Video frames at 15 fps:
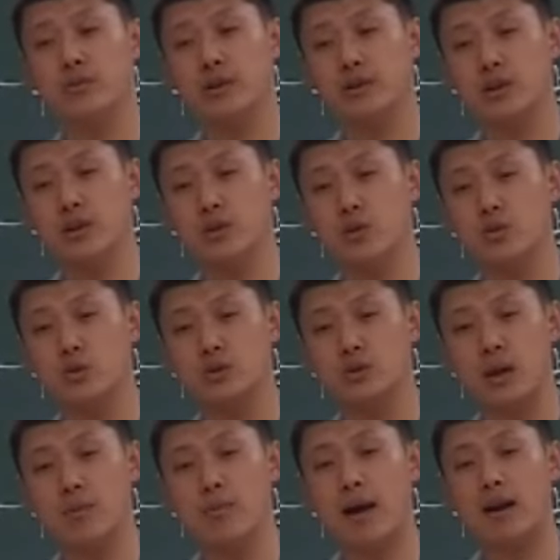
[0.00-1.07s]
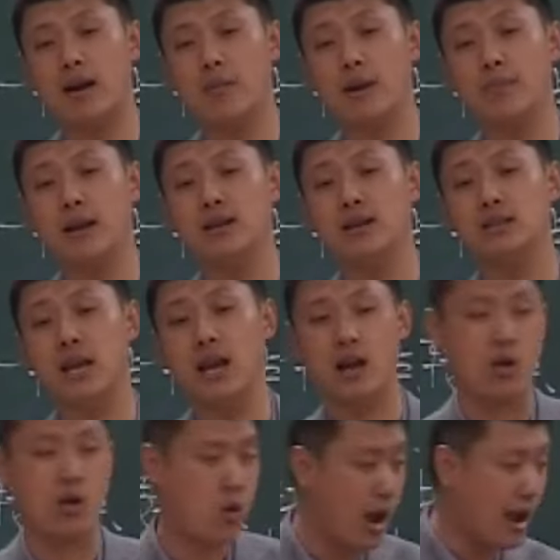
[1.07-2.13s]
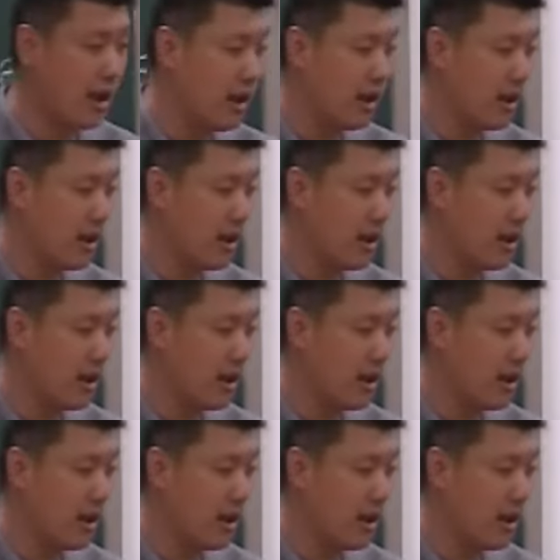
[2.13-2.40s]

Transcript: 那那农农产品马上变变成钱，很快，